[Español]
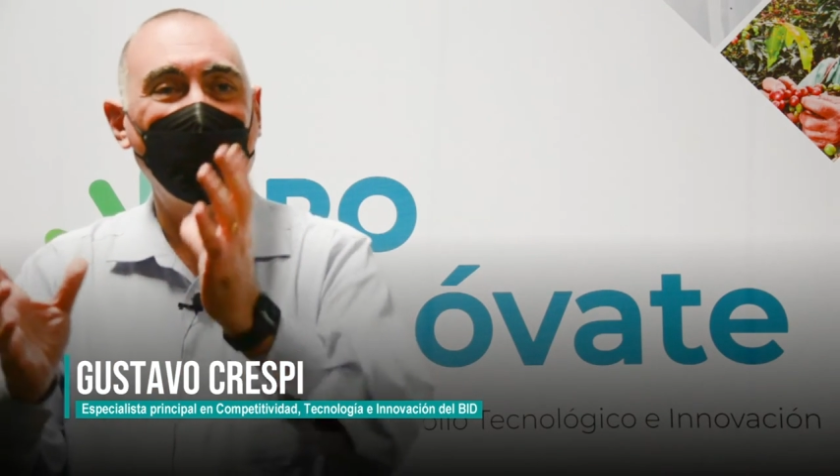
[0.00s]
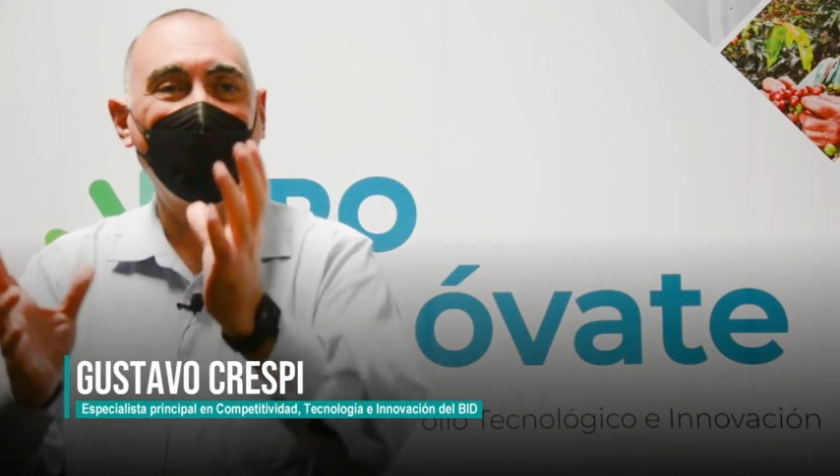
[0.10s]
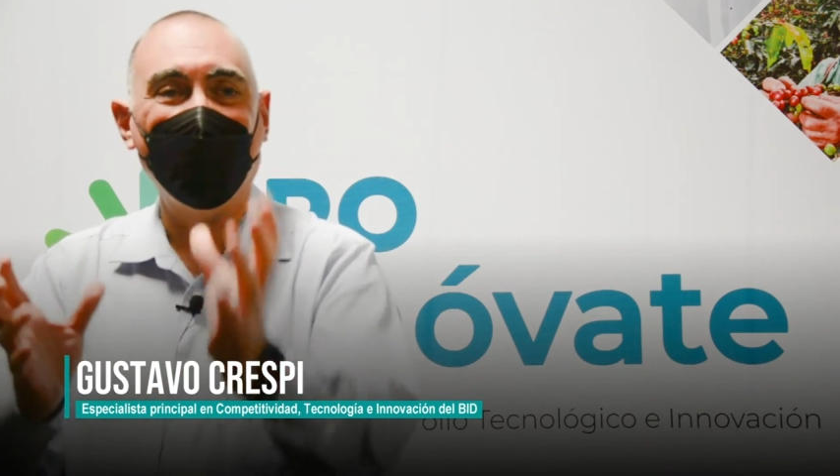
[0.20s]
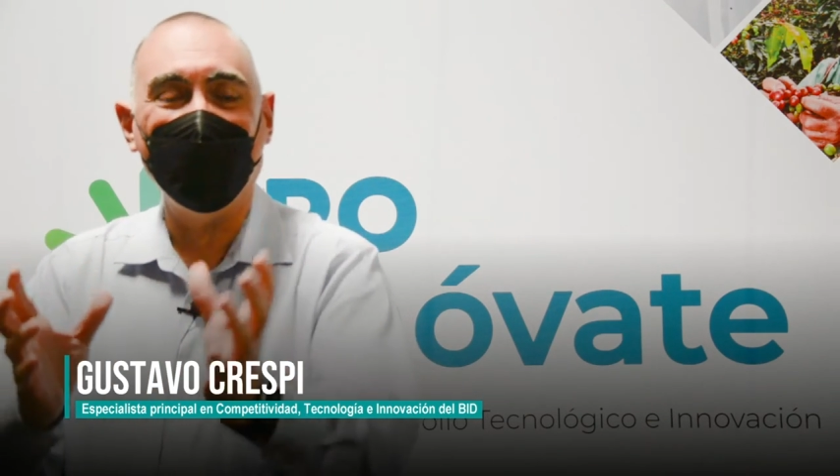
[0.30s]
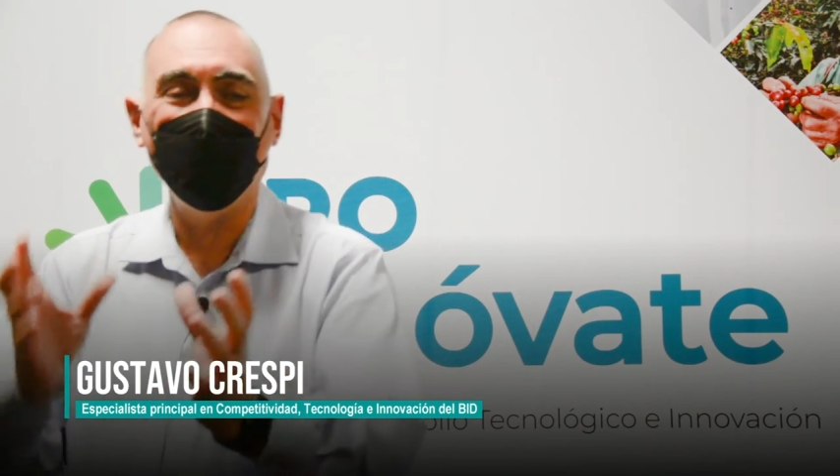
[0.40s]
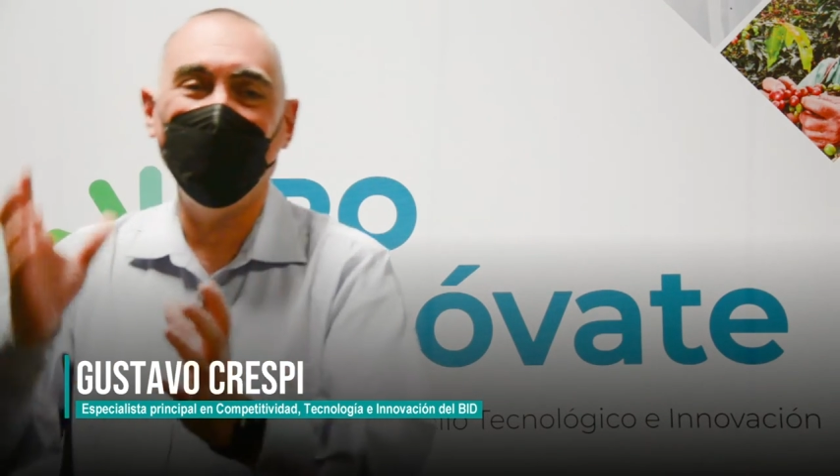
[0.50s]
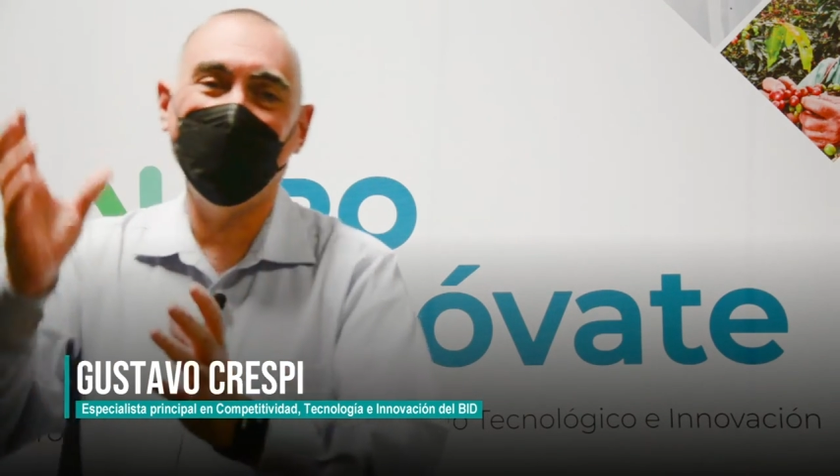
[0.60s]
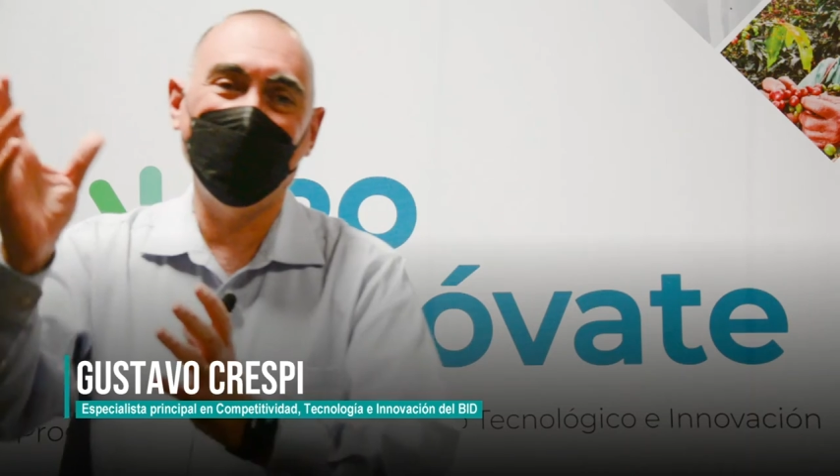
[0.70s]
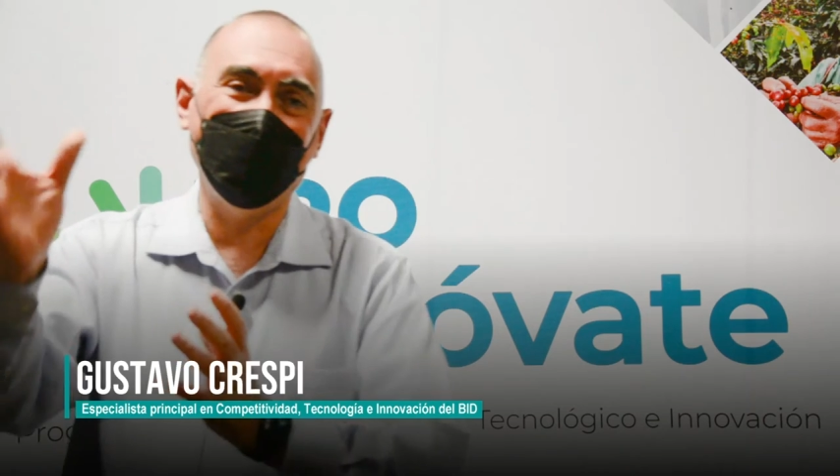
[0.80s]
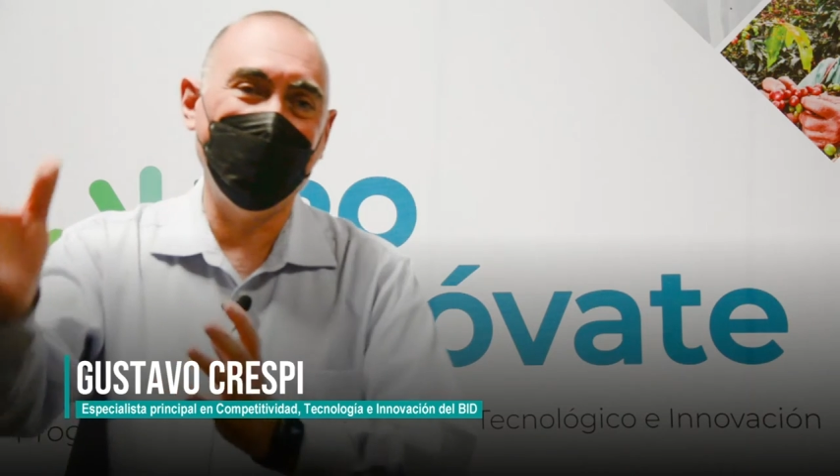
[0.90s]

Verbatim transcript: academia